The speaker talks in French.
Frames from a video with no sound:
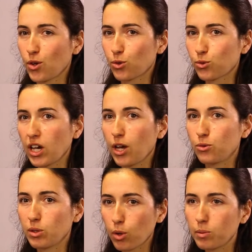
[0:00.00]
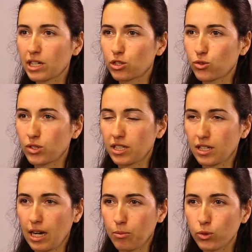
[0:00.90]
en tout cas, une des premières choses,
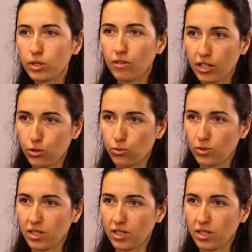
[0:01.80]
c'est la motivation